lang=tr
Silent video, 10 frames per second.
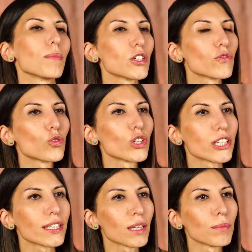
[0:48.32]
Başvuru
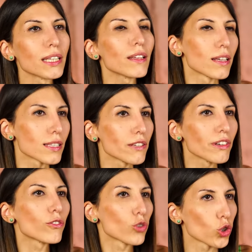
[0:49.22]
için kimliğin aslı
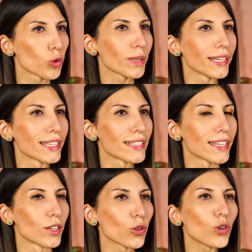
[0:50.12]
ve fotokopileri
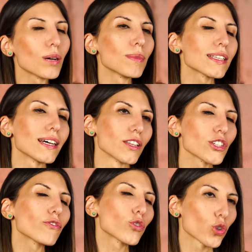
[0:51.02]
isteniyor ama
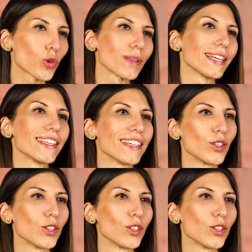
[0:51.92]
sadece fotokopilerini